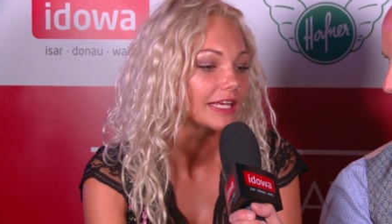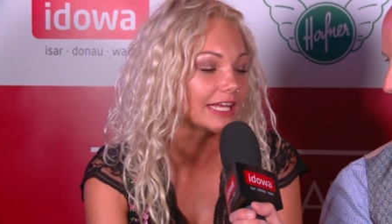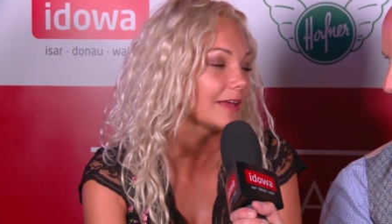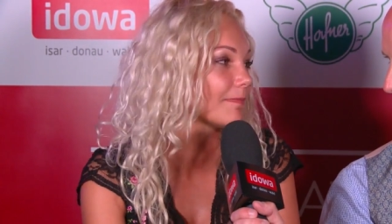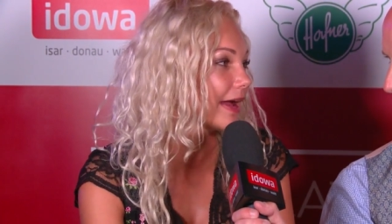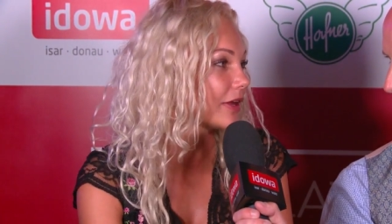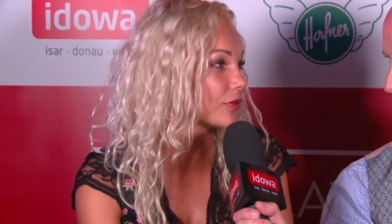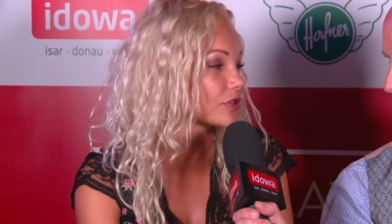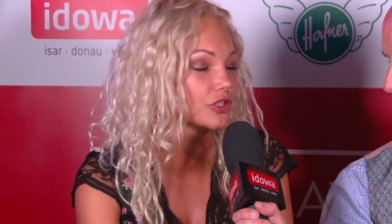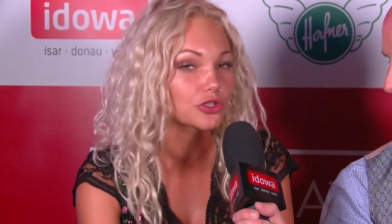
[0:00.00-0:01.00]
gehe nebenbei
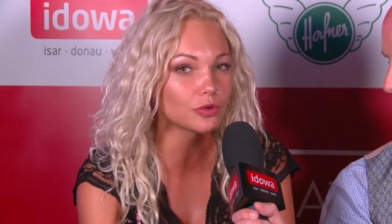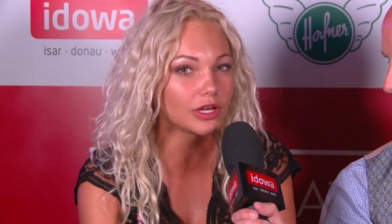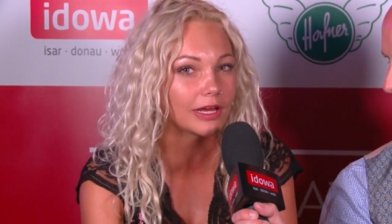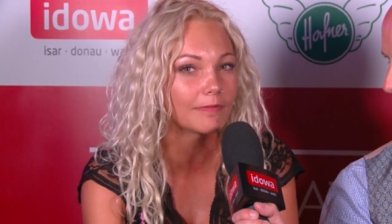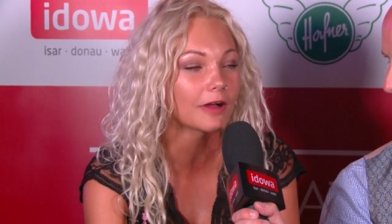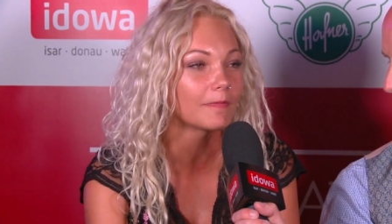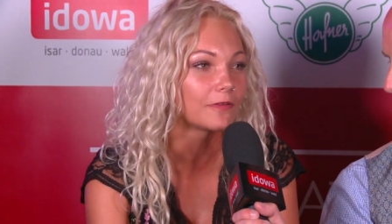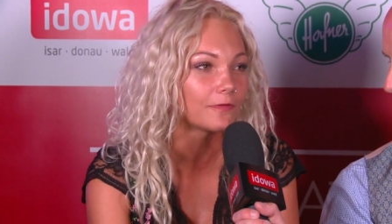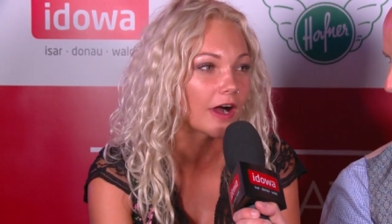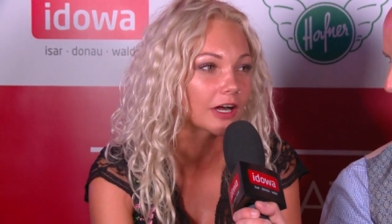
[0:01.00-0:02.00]
nur zur Schule, mache
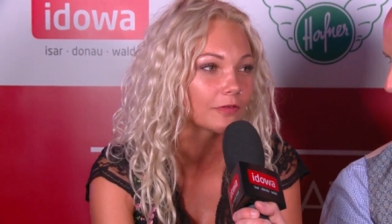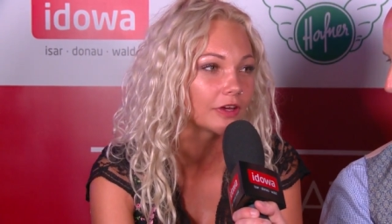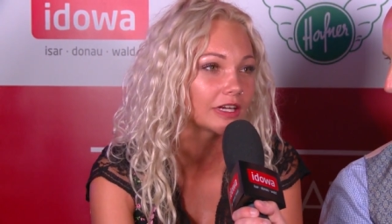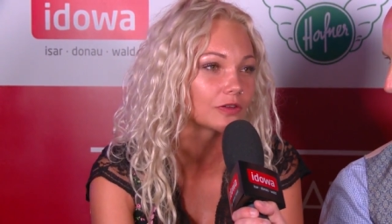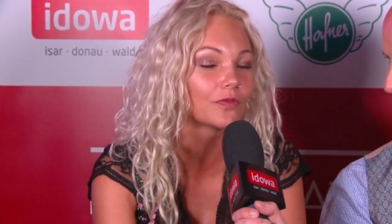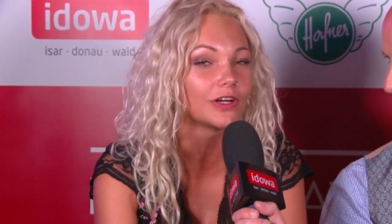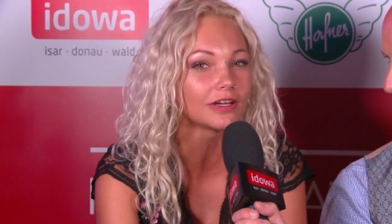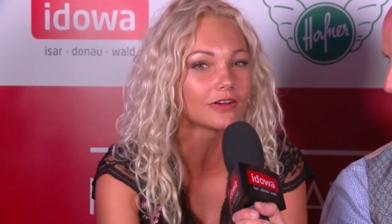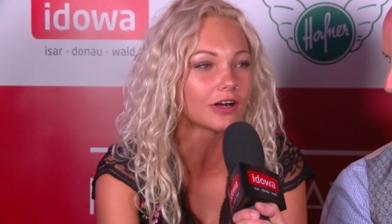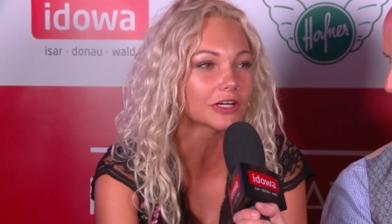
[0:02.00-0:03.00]
mein Fachwirt und will
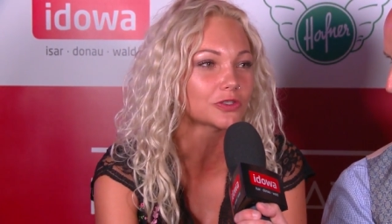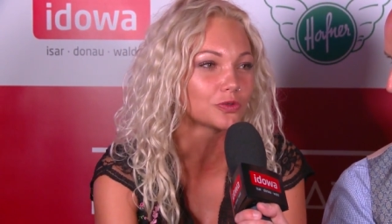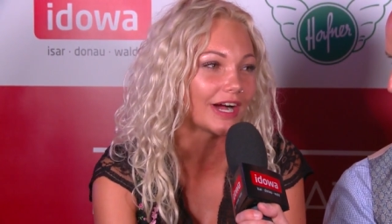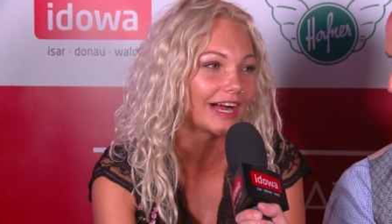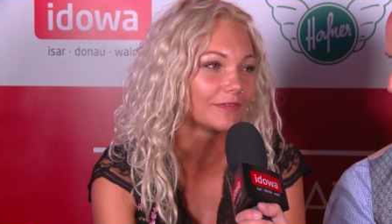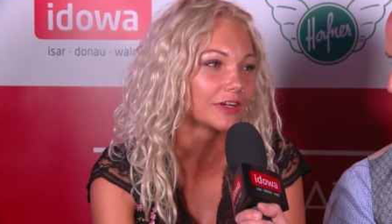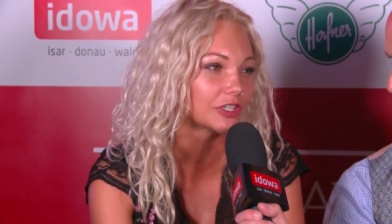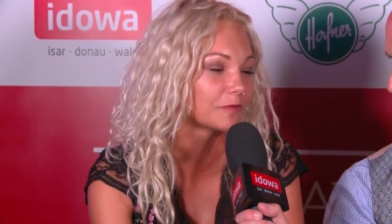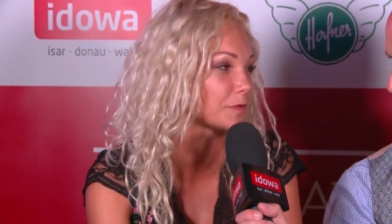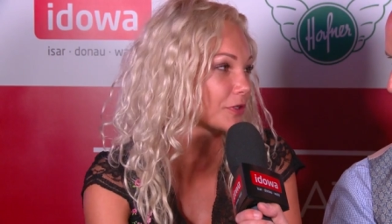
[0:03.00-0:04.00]
danach dual
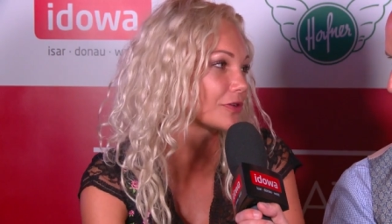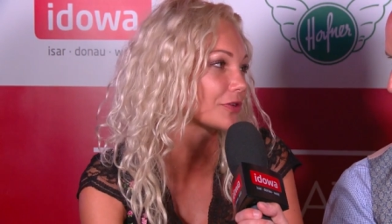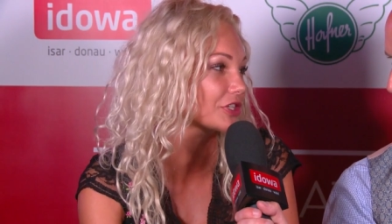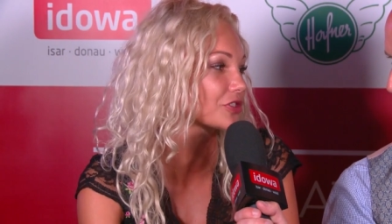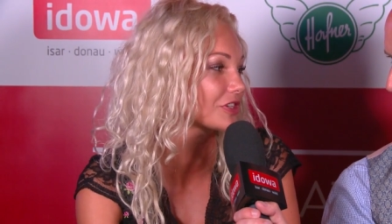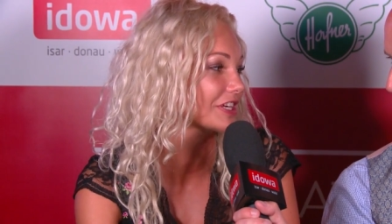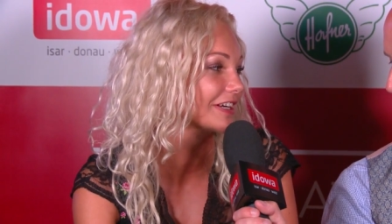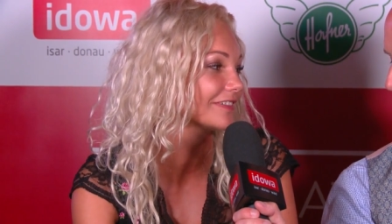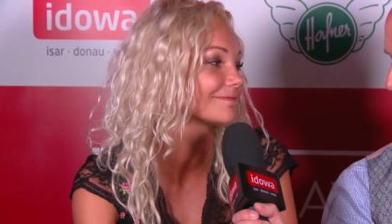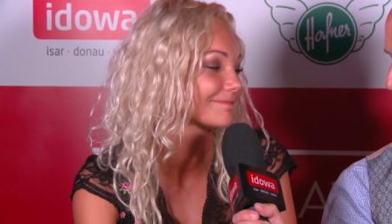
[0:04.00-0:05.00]
Wirtschaftspsychologie
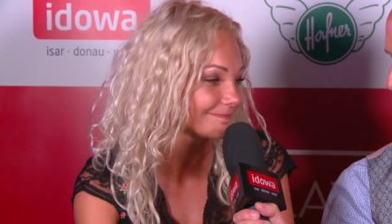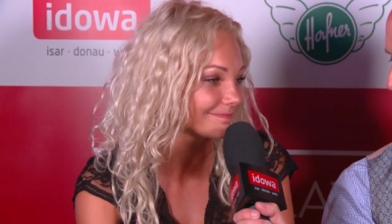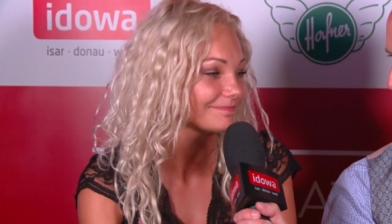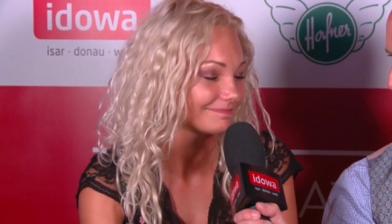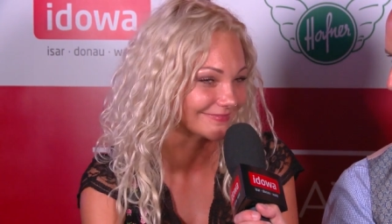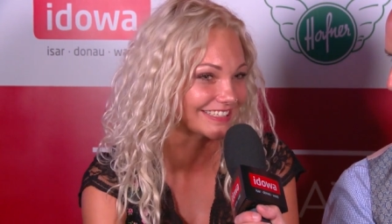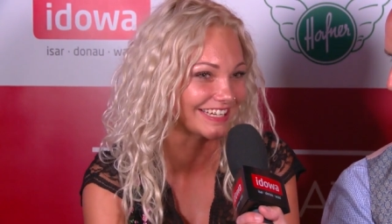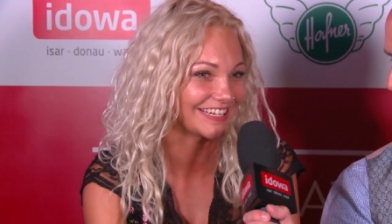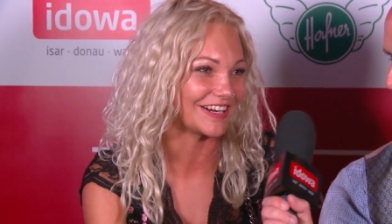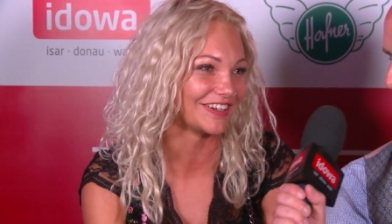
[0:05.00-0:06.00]
studieren.
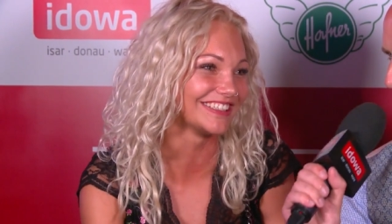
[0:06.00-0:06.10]
Genau.